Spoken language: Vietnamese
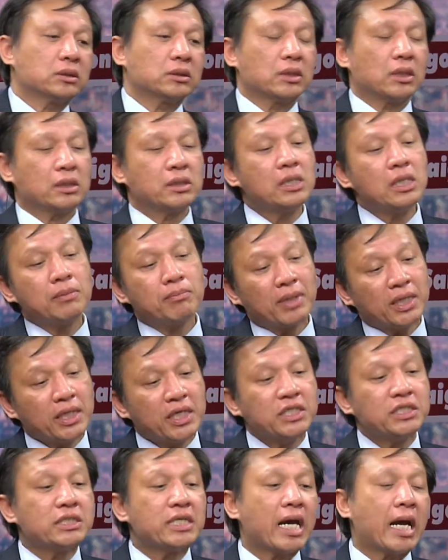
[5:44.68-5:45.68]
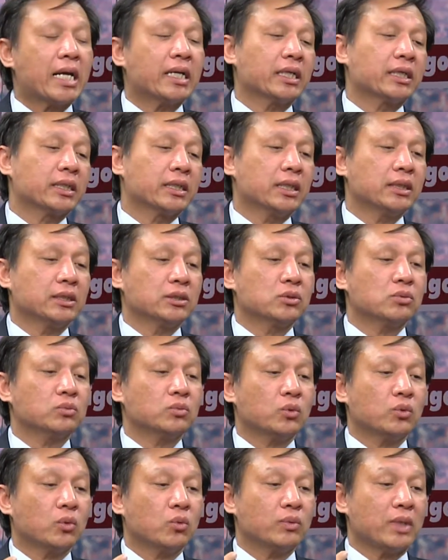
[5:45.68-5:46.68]
như là Malaysia này kia thì chúng
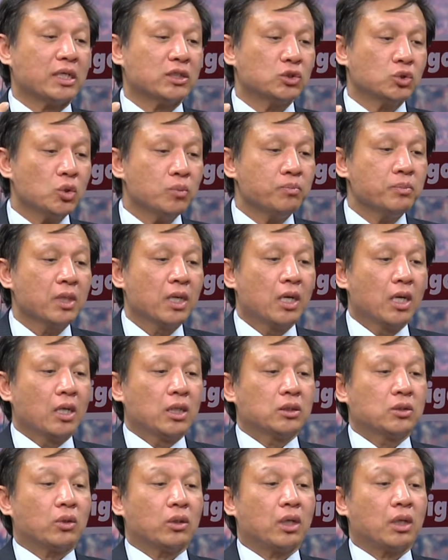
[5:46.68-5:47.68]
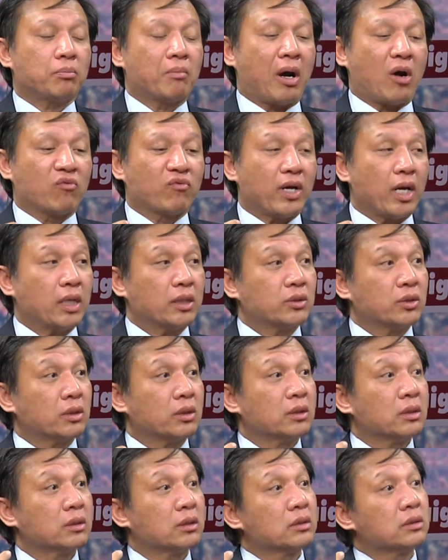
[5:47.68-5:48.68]
tôi cũng đã giúp cho bảo vệ cho
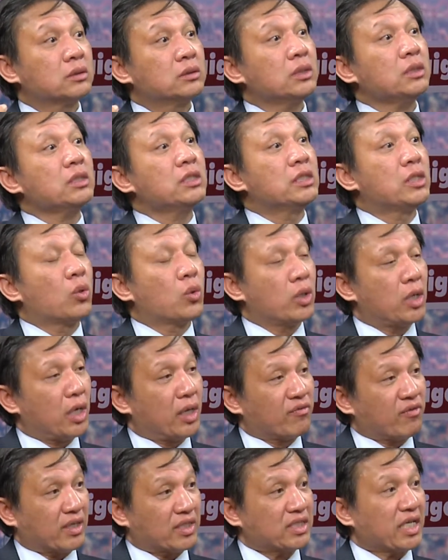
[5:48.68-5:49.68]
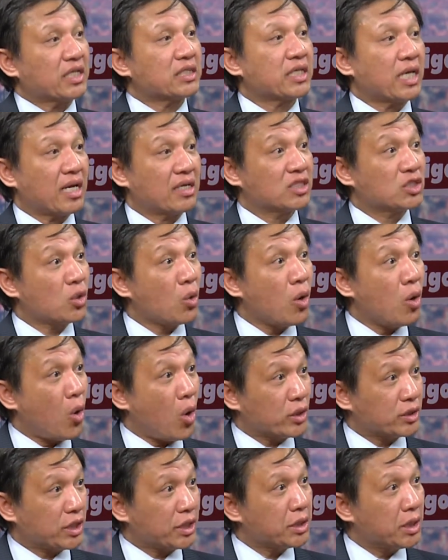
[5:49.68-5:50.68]
rất nhiều người phải chạy sang do họ
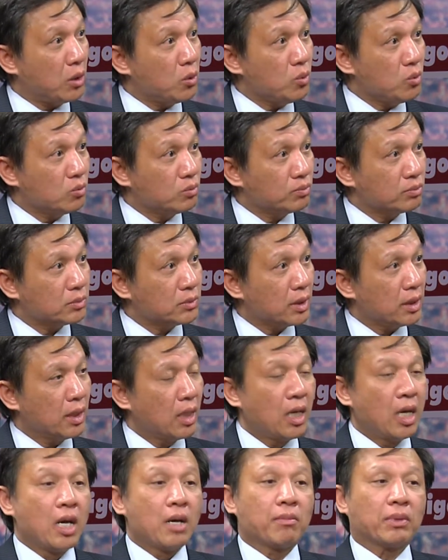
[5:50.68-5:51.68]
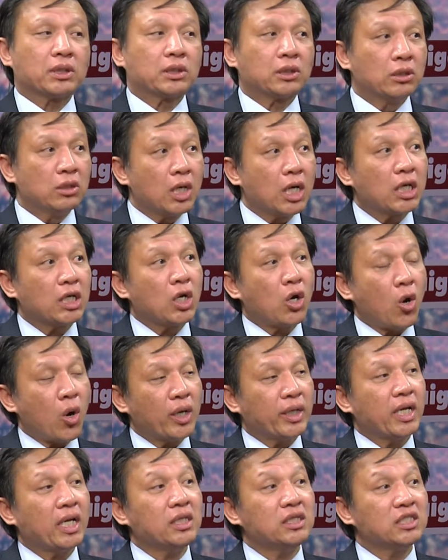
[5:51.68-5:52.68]
tranh đấu mà thường là họ
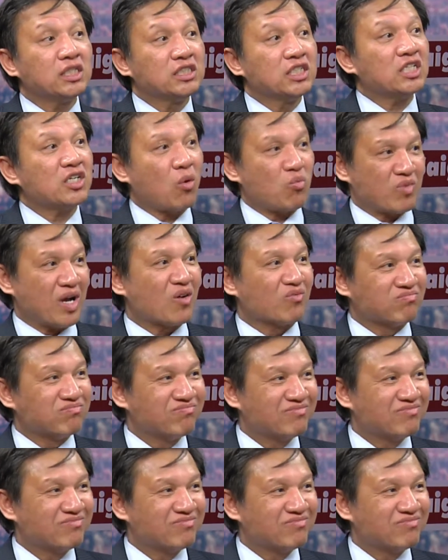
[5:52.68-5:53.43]
đến từ những cộng đồng